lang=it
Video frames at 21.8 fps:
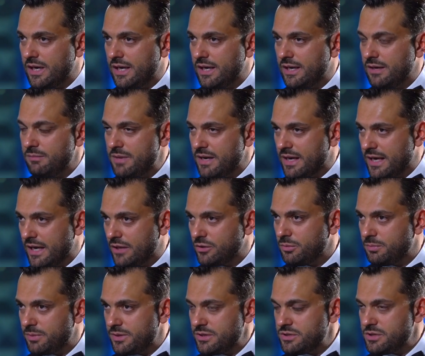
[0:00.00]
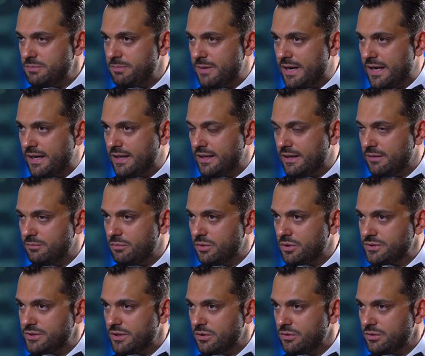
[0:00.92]
al mercato principale della
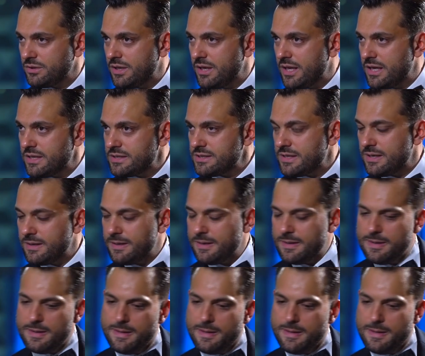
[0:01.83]
borsa londinese.